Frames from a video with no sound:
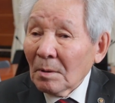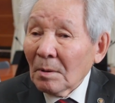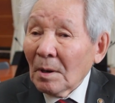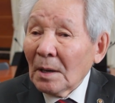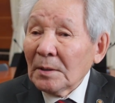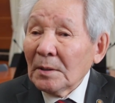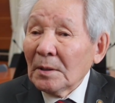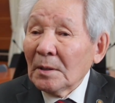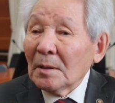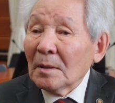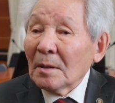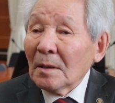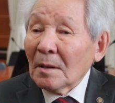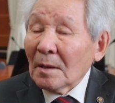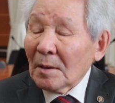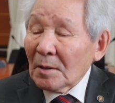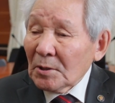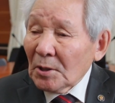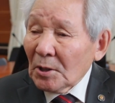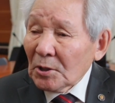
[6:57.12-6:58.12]
они
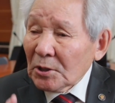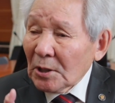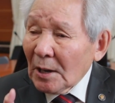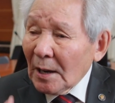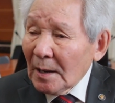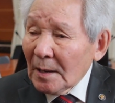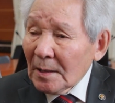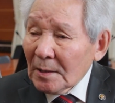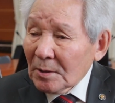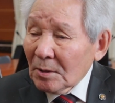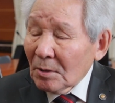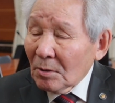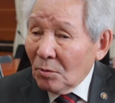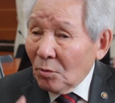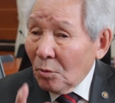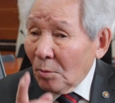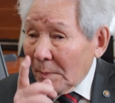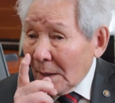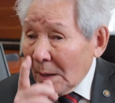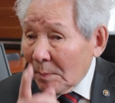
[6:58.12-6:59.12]
разрешались
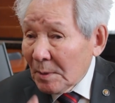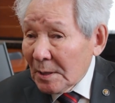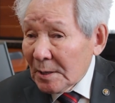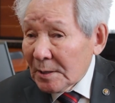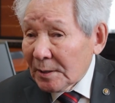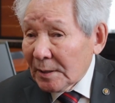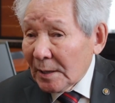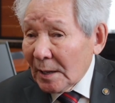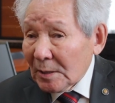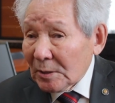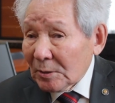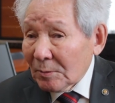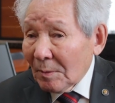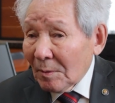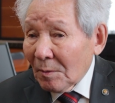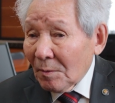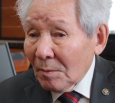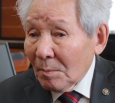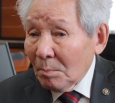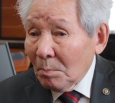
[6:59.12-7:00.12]
двумя
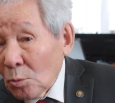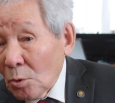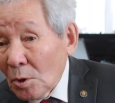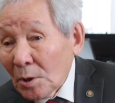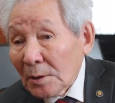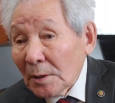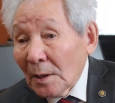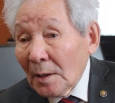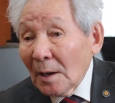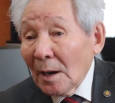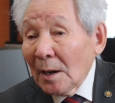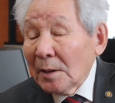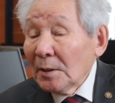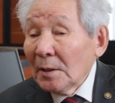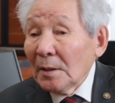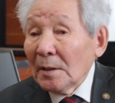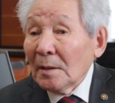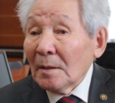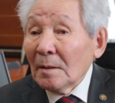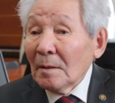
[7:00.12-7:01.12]
министерствами, то есть
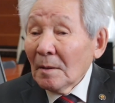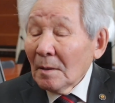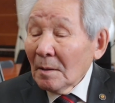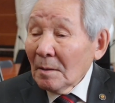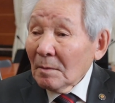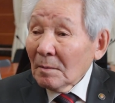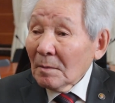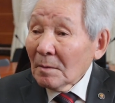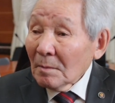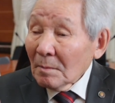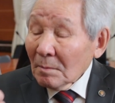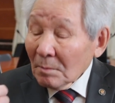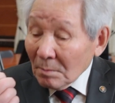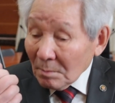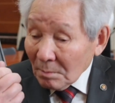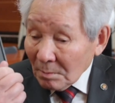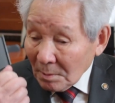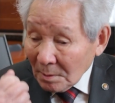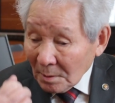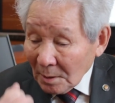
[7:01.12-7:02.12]
они
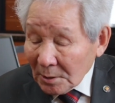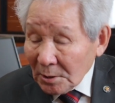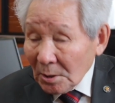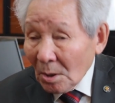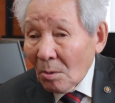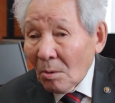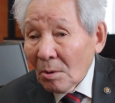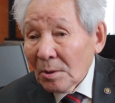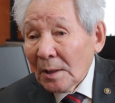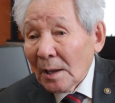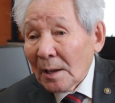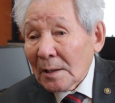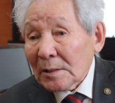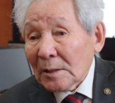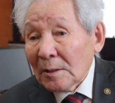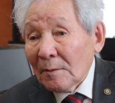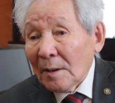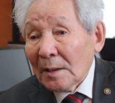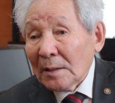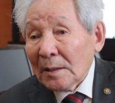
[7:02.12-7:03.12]
на законных
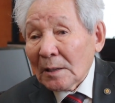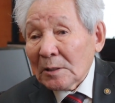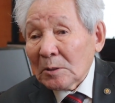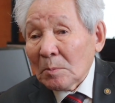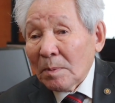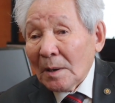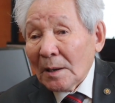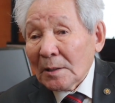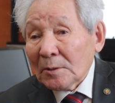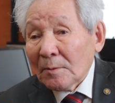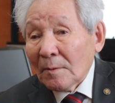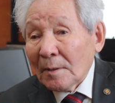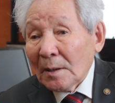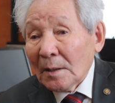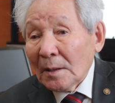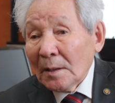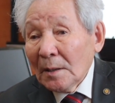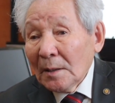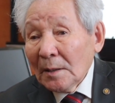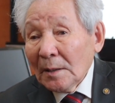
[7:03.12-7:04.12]
основаниях
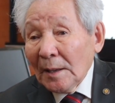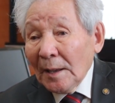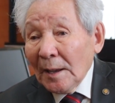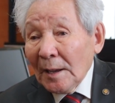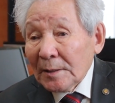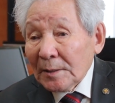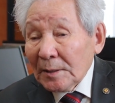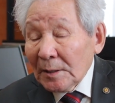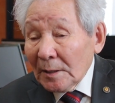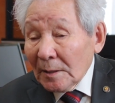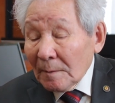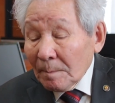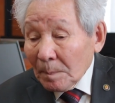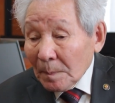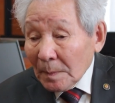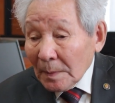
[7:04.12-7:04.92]
сбрасывали. Эти